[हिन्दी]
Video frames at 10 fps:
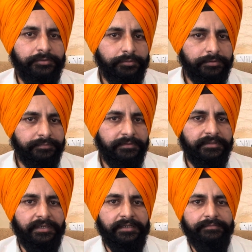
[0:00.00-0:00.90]
यूजफुल
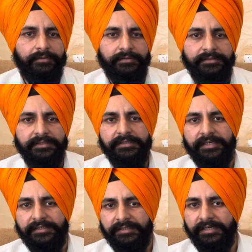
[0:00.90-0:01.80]
ड्रग फॉर द
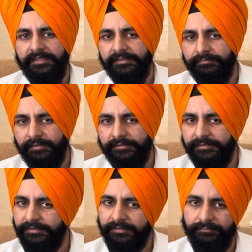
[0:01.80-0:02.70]
इरेक्टाइल
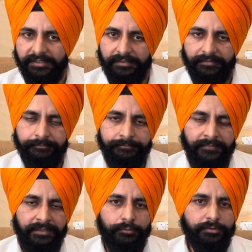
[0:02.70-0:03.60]
डिसफंक्शन इन मेल
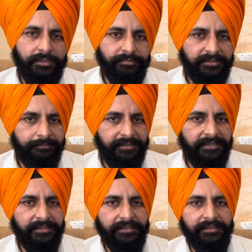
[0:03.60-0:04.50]
तो सबसे
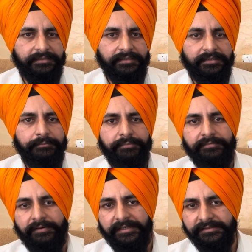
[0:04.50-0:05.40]
पहले क्या था कि
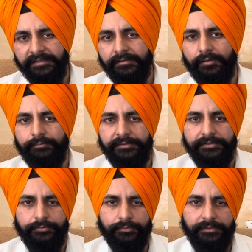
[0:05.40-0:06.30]
फाइजर
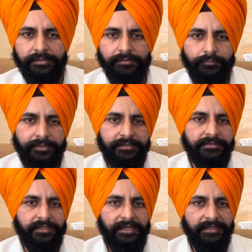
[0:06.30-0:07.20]
कंपनी जो थी वो एक
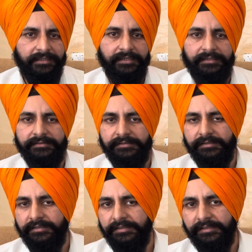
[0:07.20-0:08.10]
ट्रायल कर रही थी
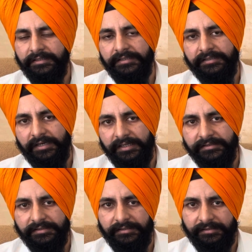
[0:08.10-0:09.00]
क्लिनिकल ट्रायल
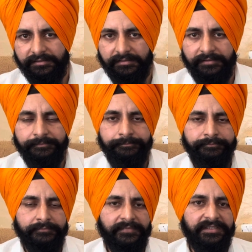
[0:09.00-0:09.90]
चल रहा था
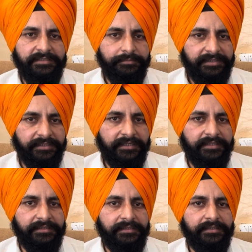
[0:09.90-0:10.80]
जिसमें क्या
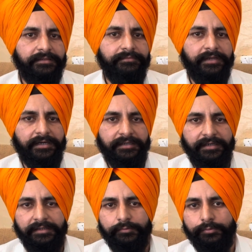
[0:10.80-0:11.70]
था कि
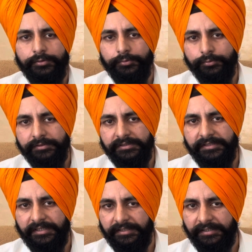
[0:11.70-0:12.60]
व्याग्रा को यूज़
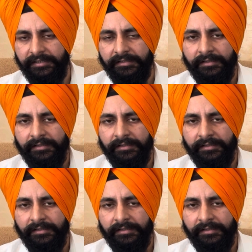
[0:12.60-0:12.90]
किया गया